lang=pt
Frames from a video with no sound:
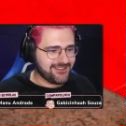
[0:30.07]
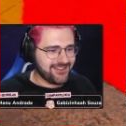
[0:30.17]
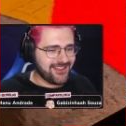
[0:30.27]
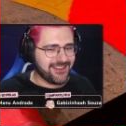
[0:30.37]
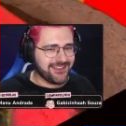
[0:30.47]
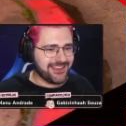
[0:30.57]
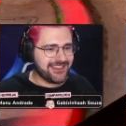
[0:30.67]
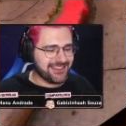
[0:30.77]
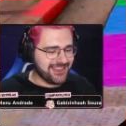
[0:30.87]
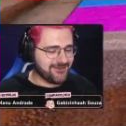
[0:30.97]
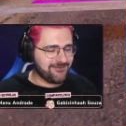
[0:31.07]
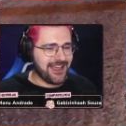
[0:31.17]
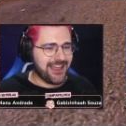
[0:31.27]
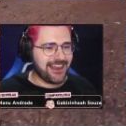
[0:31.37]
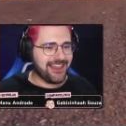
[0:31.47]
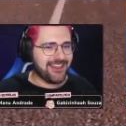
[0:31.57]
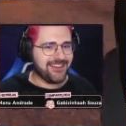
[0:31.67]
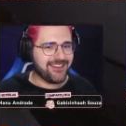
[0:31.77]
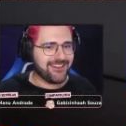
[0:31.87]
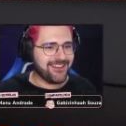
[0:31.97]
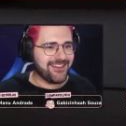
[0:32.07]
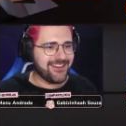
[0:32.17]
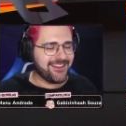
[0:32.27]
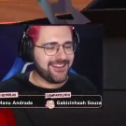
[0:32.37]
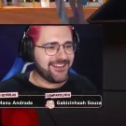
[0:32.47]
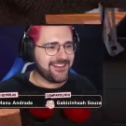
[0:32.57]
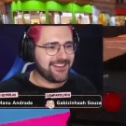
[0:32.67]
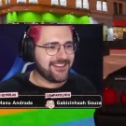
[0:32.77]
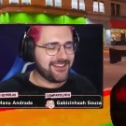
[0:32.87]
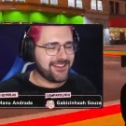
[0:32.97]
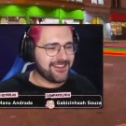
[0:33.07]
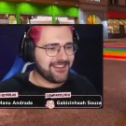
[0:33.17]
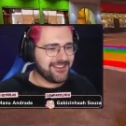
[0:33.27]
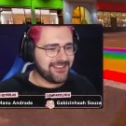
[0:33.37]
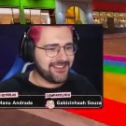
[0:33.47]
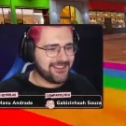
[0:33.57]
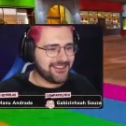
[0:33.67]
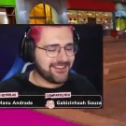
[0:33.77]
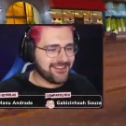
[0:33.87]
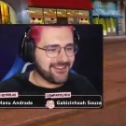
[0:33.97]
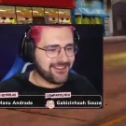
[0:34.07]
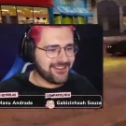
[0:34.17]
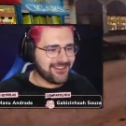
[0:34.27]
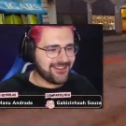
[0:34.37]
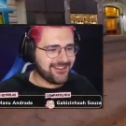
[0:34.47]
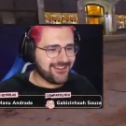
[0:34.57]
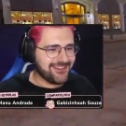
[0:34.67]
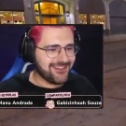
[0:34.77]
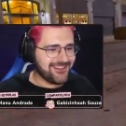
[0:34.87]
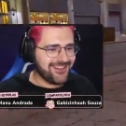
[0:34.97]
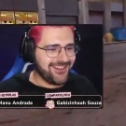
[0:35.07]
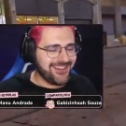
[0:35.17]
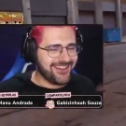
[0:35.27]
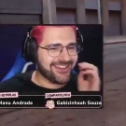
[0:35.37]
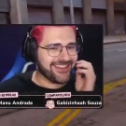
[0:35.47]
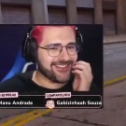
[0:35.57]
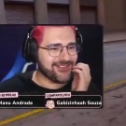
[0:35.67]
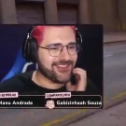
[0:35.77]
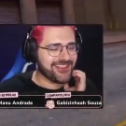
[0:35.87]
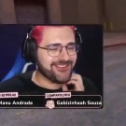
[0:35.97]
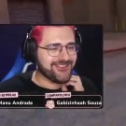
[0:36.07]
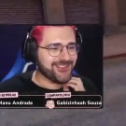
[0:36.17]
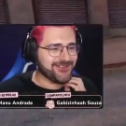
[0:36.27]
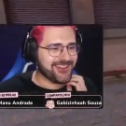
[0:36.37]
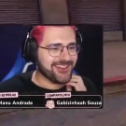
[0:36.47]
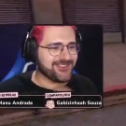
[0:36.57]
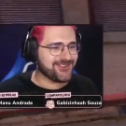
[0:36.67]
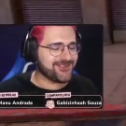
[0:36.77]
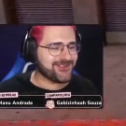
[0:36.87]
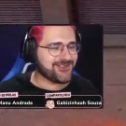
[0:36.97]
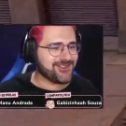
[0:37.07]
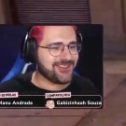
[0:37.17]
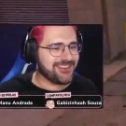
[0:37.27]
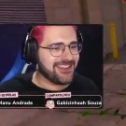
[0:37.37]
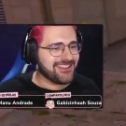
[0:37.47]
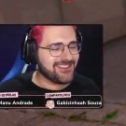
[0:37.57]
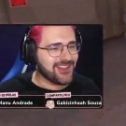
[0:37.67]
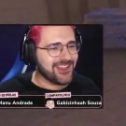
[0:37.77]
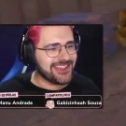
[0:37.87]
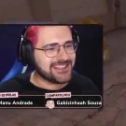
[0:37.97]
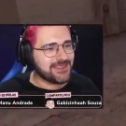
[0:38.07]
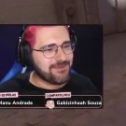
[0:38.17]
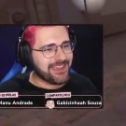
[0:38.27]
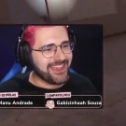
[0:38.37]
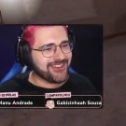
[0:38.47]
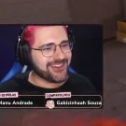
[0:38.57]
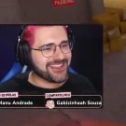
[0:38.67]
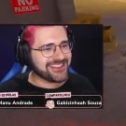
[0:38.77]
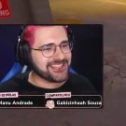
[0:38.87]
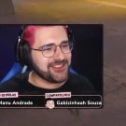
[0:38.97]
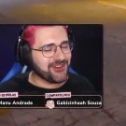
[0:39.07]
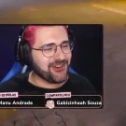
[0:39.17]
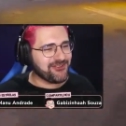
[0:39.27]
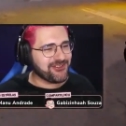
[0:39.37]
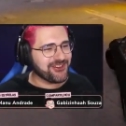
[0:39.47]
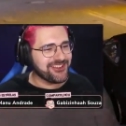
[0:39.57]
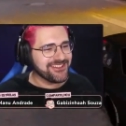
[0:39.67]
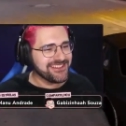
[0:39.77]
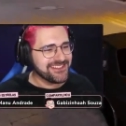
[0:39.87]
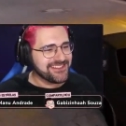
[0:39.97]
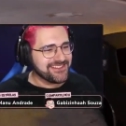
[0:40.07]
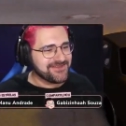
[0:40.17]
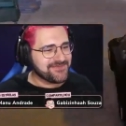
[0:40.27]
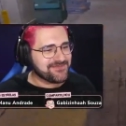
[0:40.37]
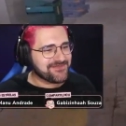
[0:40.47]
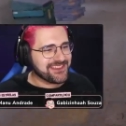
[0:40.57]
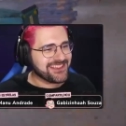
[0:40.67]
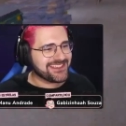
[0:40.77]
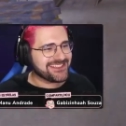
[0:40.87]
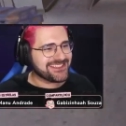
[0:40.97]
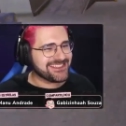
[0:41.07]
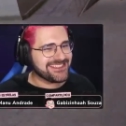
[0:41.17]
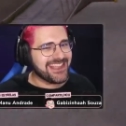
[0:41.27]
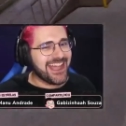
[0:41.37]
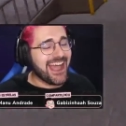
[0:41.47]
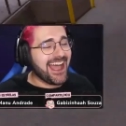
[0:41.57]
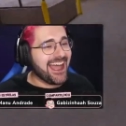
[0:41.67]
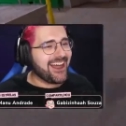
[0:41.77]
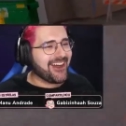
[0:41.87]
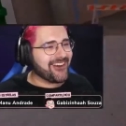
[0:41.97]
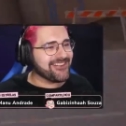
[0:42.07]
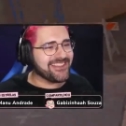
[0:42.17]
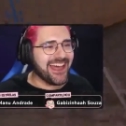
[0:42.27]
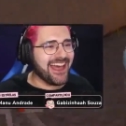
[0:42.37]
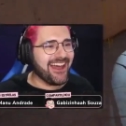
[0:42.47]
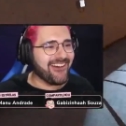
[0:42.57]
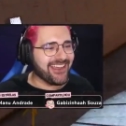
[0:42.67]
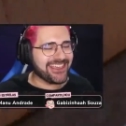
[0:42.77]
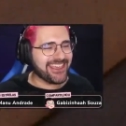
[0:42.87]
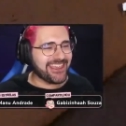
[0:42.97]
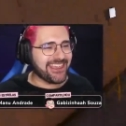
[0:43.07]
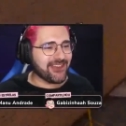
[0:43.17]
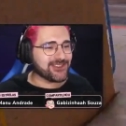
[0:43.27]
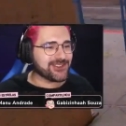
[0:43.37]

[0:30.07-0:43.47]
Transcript: Ah, o que é que tem no mala? No mala não tem nada, mas vai ter agora. Ah, que eu tô ficando. Eu tô ficando. No, esse beco aqui de novo. De novo você já Não, é? não, é que eu,